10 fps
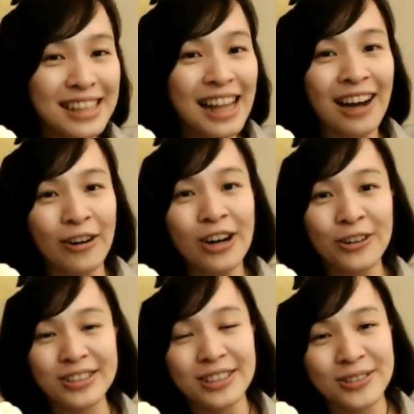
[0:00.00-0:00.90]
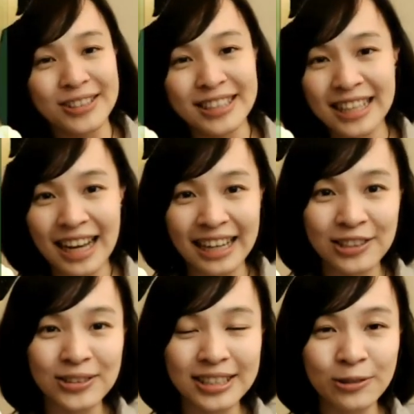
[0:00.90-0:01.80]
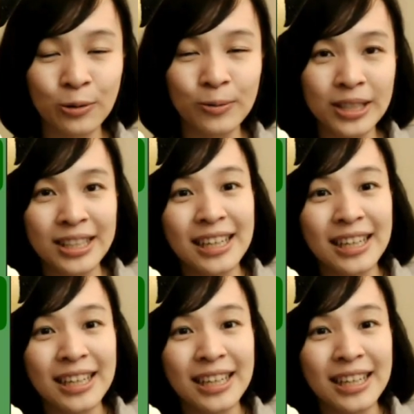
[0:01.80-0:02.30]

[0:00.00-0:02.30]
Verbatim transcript: 好好的就是看就是我们